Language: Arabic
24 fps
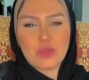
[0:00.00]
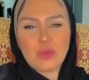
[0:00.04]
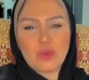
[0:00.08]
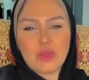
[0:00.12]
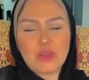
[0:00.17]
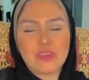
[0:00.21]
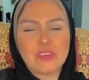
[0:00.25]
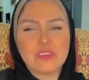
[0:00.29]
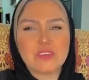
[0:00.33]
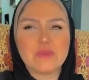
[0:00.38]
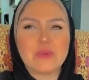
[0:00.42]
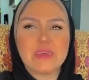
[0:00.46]
او
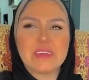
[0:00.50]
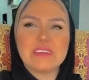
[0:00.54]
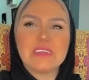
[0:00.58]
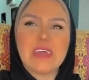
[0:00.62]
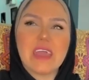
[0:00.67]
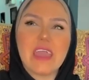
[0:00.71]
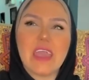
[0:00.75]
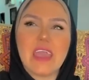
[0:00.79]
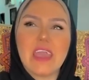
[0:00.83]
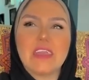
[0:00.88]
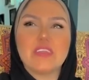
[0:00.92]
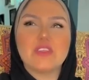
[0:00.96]
خلاص بقى
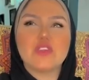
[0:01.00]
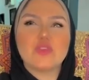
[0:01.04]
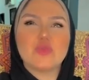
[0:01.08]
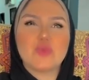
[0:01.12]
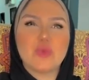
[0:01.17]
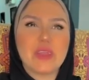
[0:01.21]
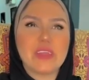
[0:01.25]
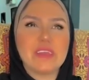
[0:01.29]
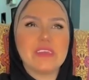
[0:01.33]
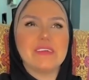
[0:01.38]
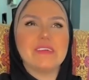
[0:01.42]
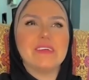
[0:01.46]
زهقان
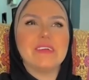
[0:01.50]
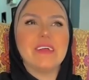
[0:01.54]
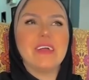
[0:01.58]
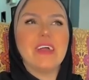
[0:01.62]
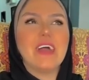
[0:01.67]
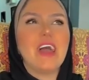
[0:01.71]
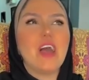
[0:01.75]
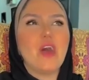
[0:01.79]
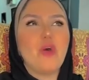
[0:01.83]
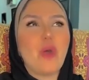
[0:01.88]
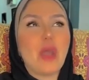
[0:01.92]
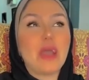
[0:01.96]
شويه
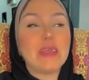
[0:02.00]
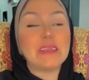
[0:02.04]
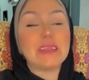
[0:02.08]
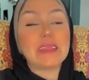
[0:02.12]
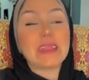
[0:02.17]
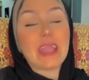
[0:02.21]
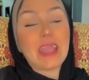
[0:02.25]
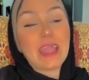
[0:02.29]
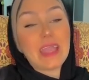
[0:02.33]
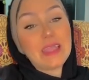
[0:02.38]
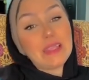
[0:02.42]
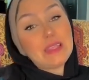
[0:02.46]

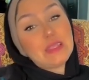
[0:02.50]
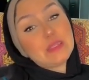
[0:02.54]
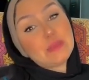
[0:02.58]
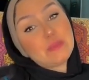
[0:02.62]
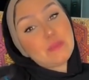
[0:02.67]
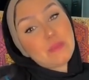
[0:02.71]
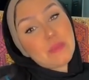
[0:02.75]
وعندك حاله